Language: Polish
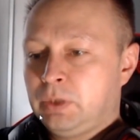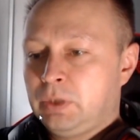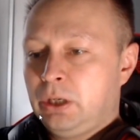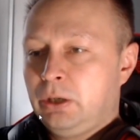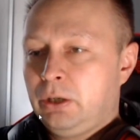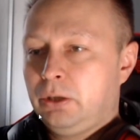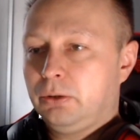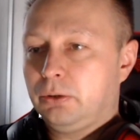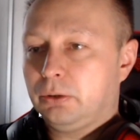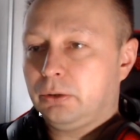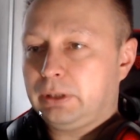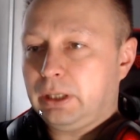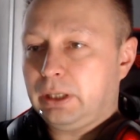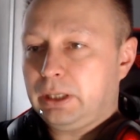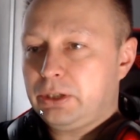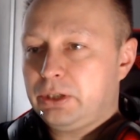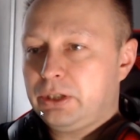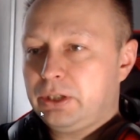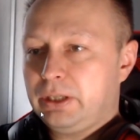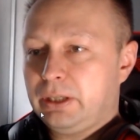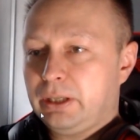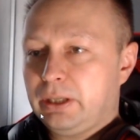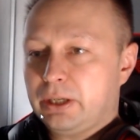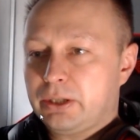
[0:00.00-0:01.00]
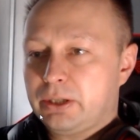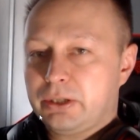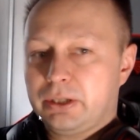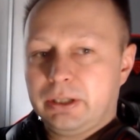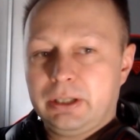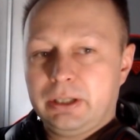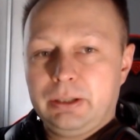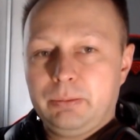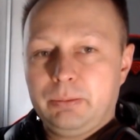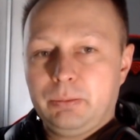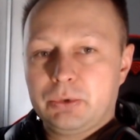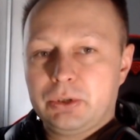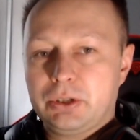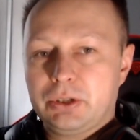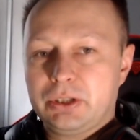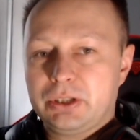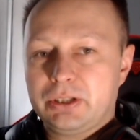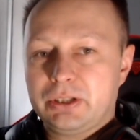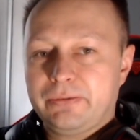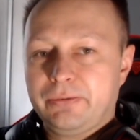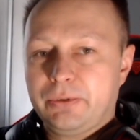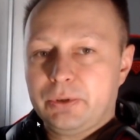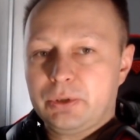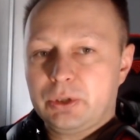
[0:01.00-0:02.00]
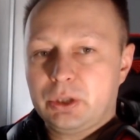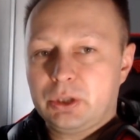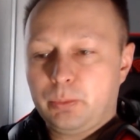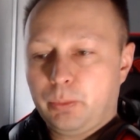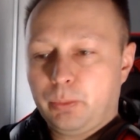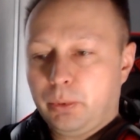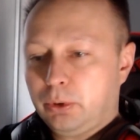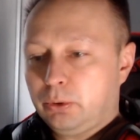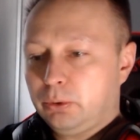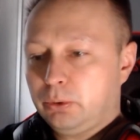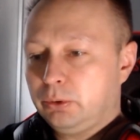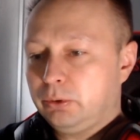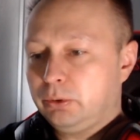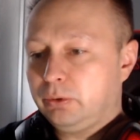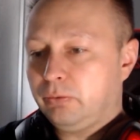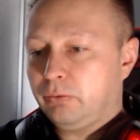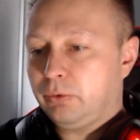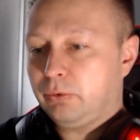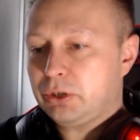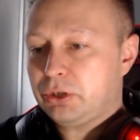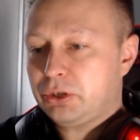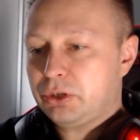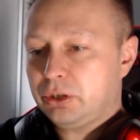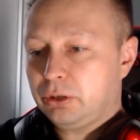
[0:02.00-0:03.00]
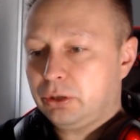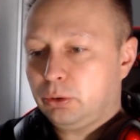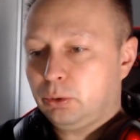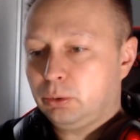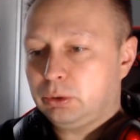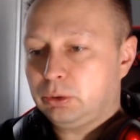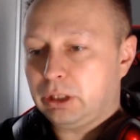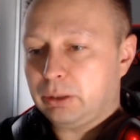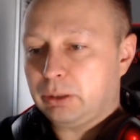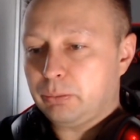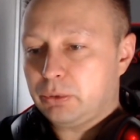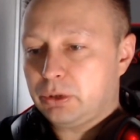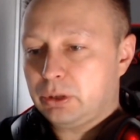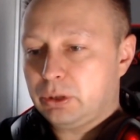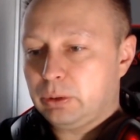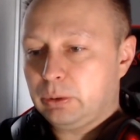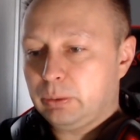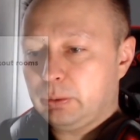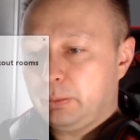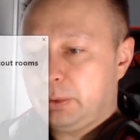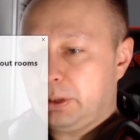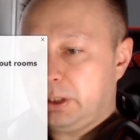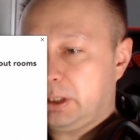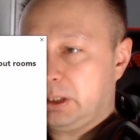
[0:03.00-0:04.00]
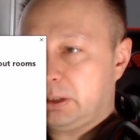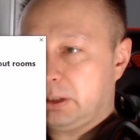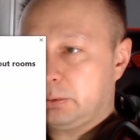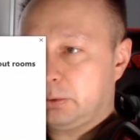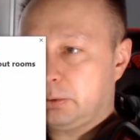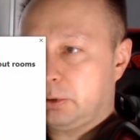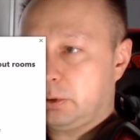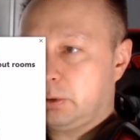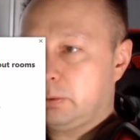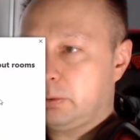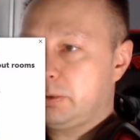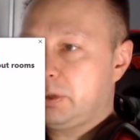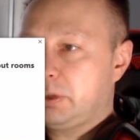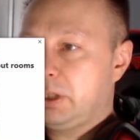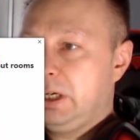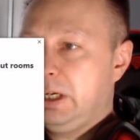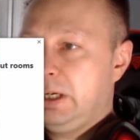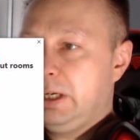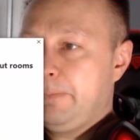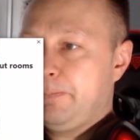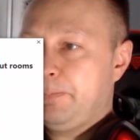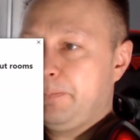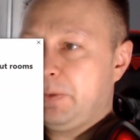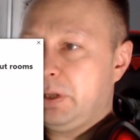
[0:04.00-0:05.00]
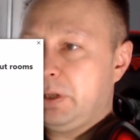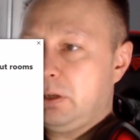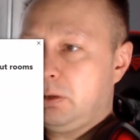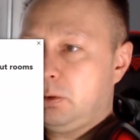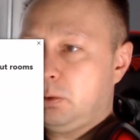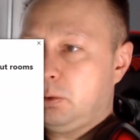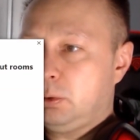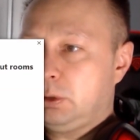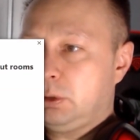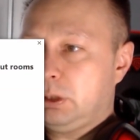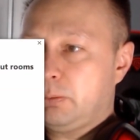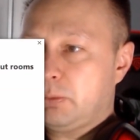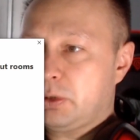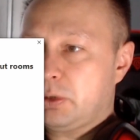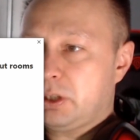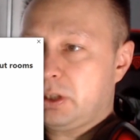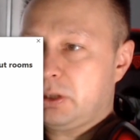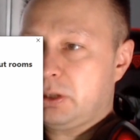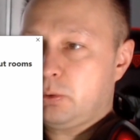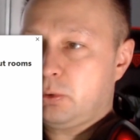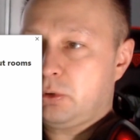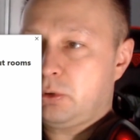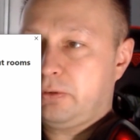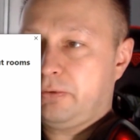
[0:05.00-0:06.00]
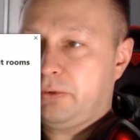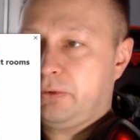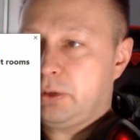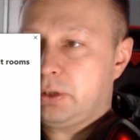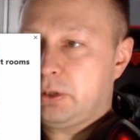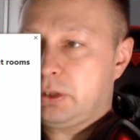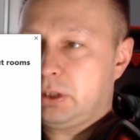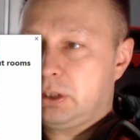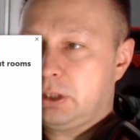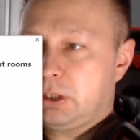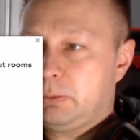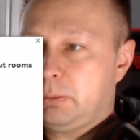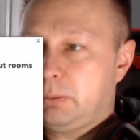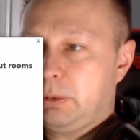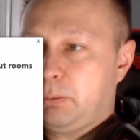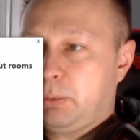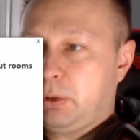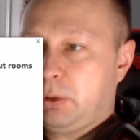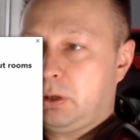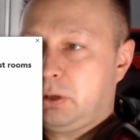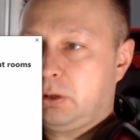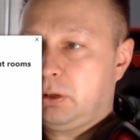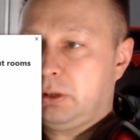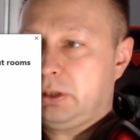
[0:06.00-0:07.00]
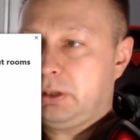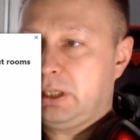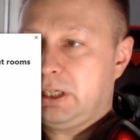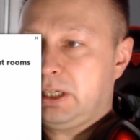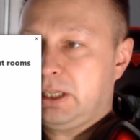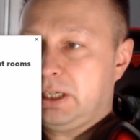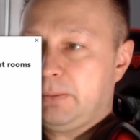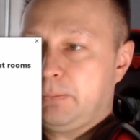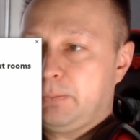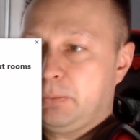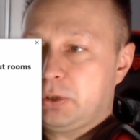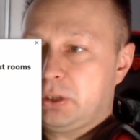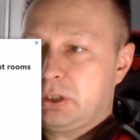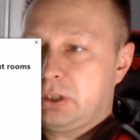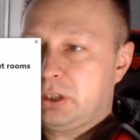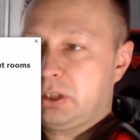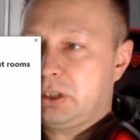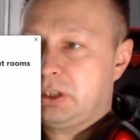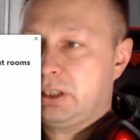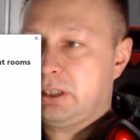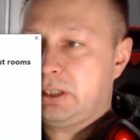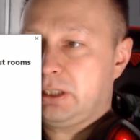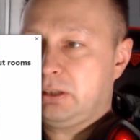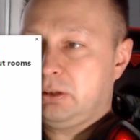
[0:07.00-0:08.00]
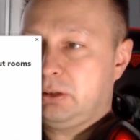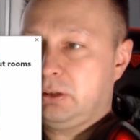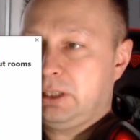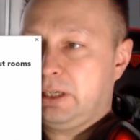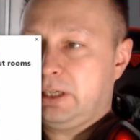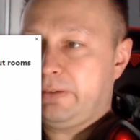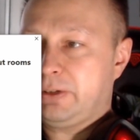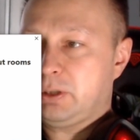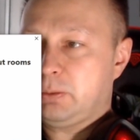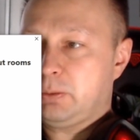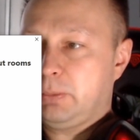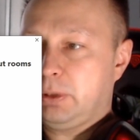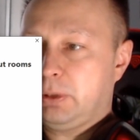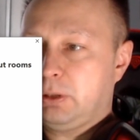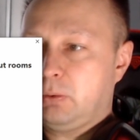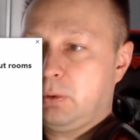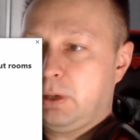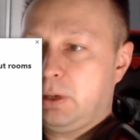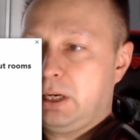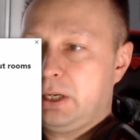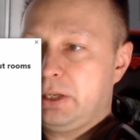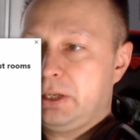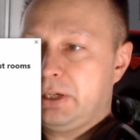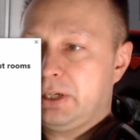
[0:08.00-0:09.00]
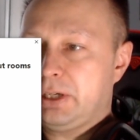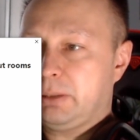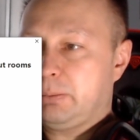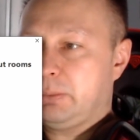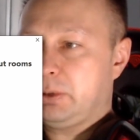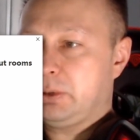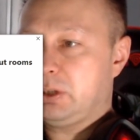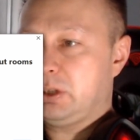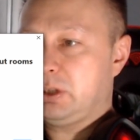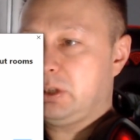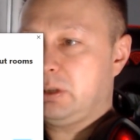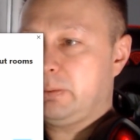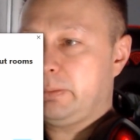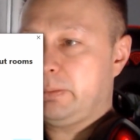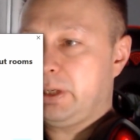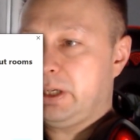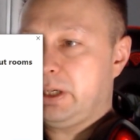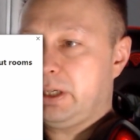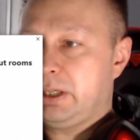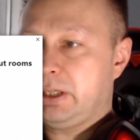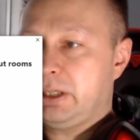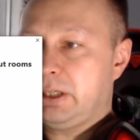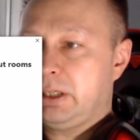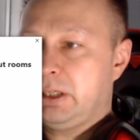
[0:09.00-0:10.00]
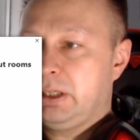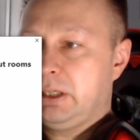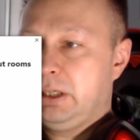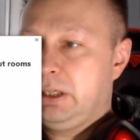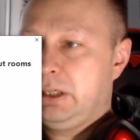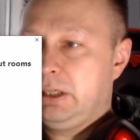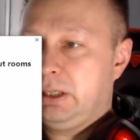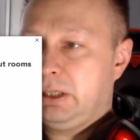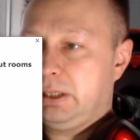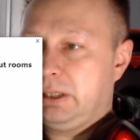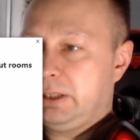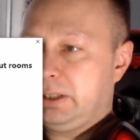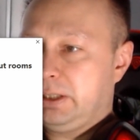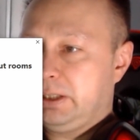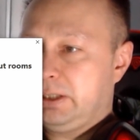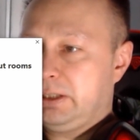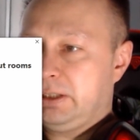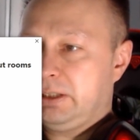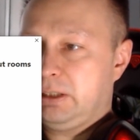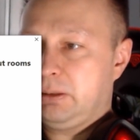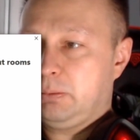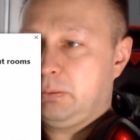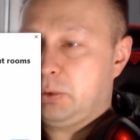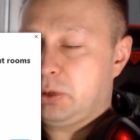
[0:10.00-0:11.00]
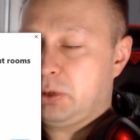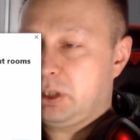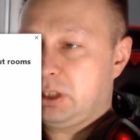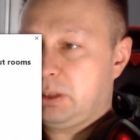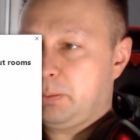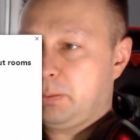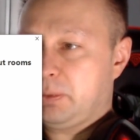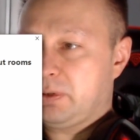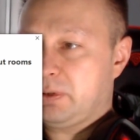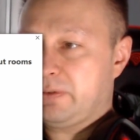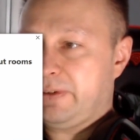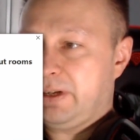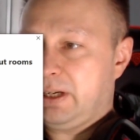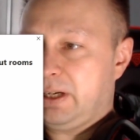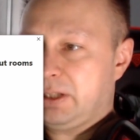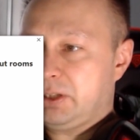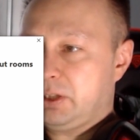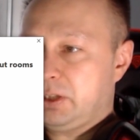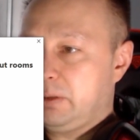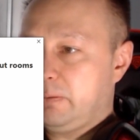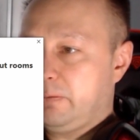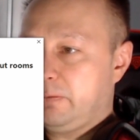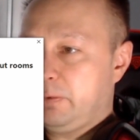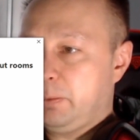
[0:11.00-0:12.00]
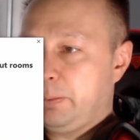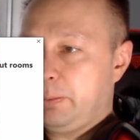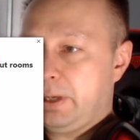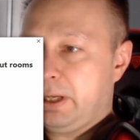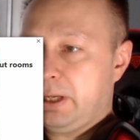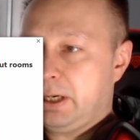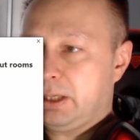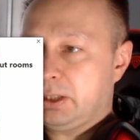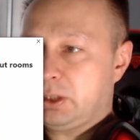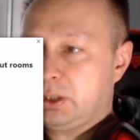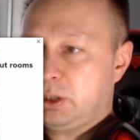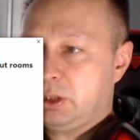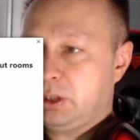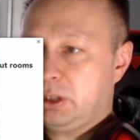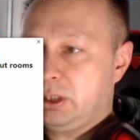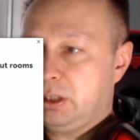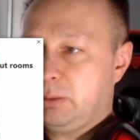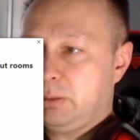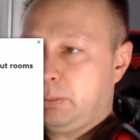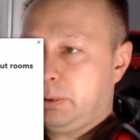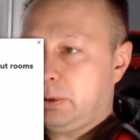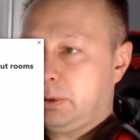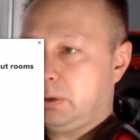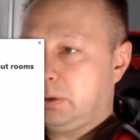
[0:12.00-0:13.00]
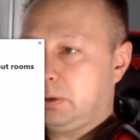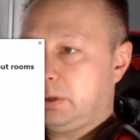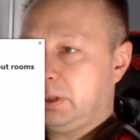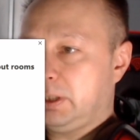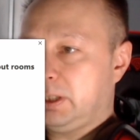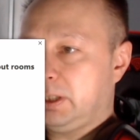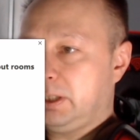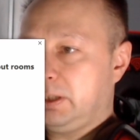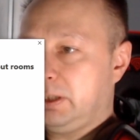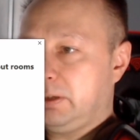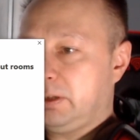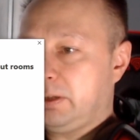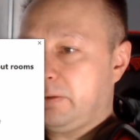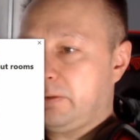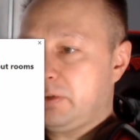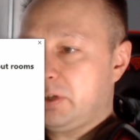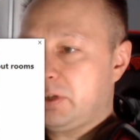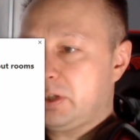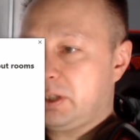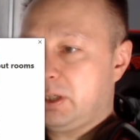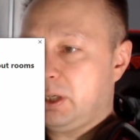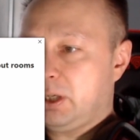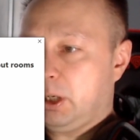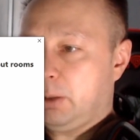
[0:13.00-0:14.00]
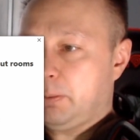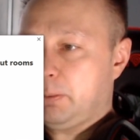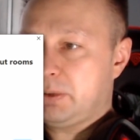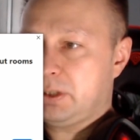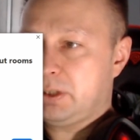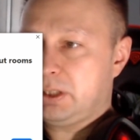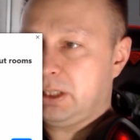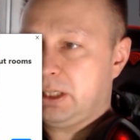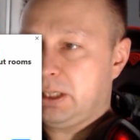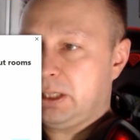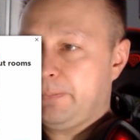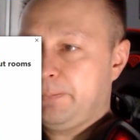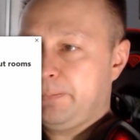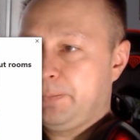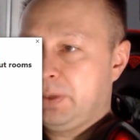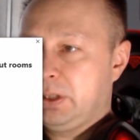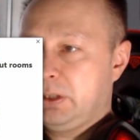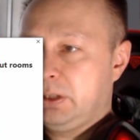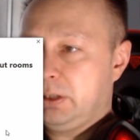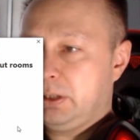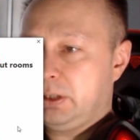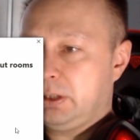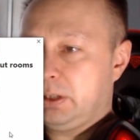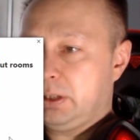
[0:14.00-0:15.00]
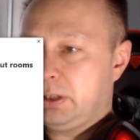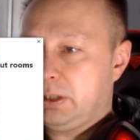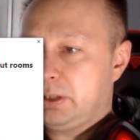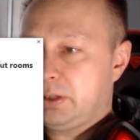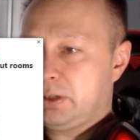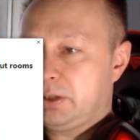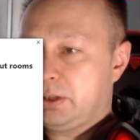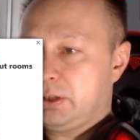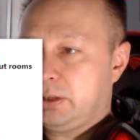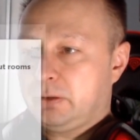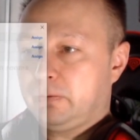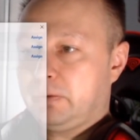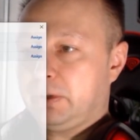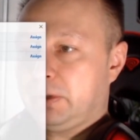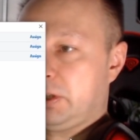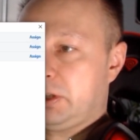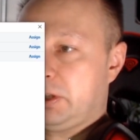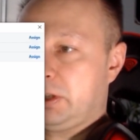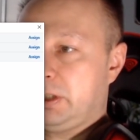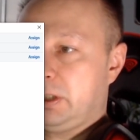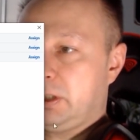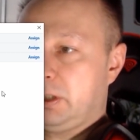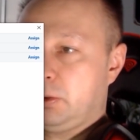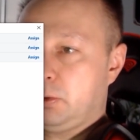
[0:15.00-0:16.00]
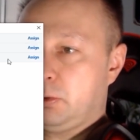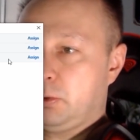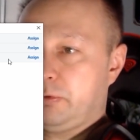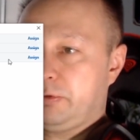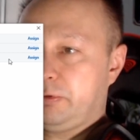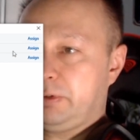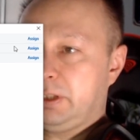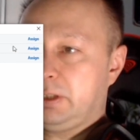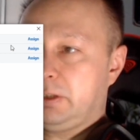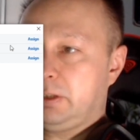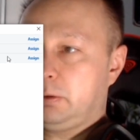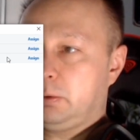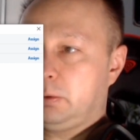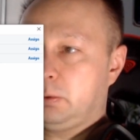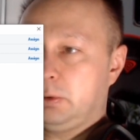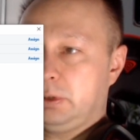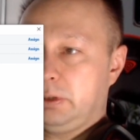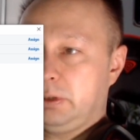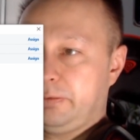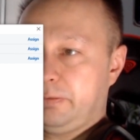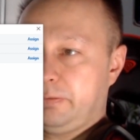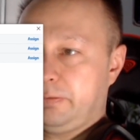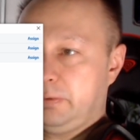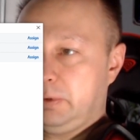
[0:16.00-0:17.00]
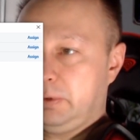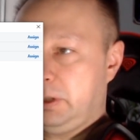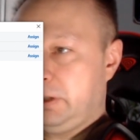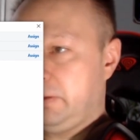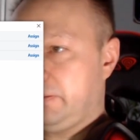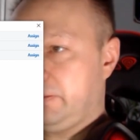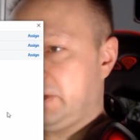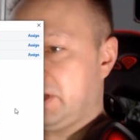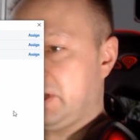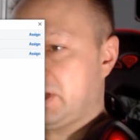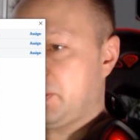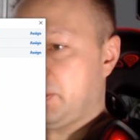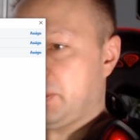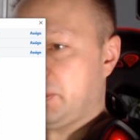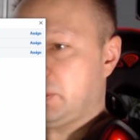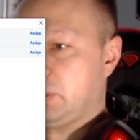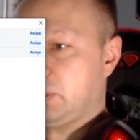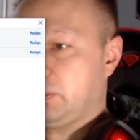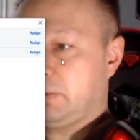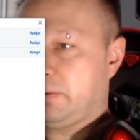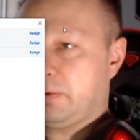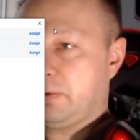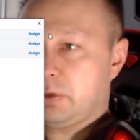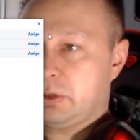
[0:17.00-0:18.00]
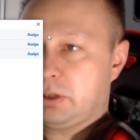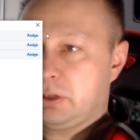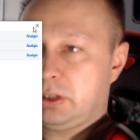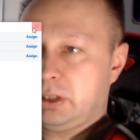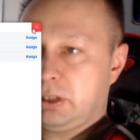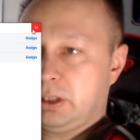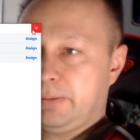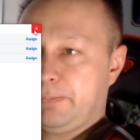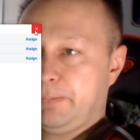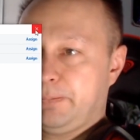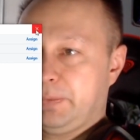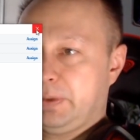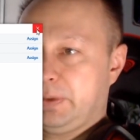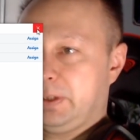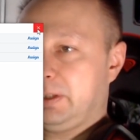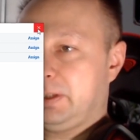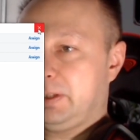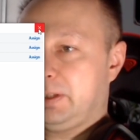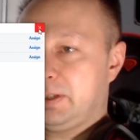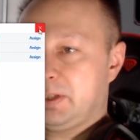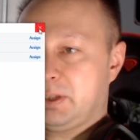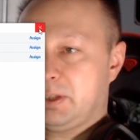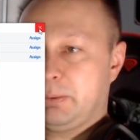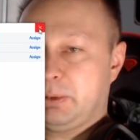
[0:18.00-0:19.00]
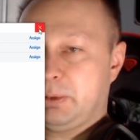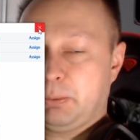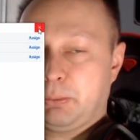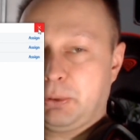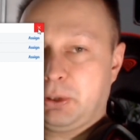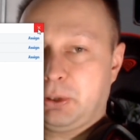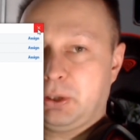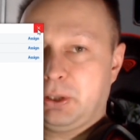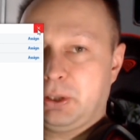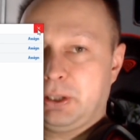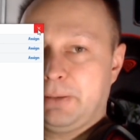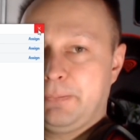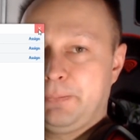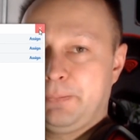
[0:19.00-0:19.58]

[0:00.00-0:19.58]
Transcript: to tak czy inaczej możecie stworzyć pokój właśnie tutaj przy Breakout Rooms i tutaj możecie już tworzyć sobie pokoje, możecie dodawać manualnie jak będziecie mieli, e, możecie pozwalać im wybierać e, pokoje i te wszystkie opcje e, są właśnie już wtedy tu i w, i w ten sposób tworzycie e, sobie te pokoje.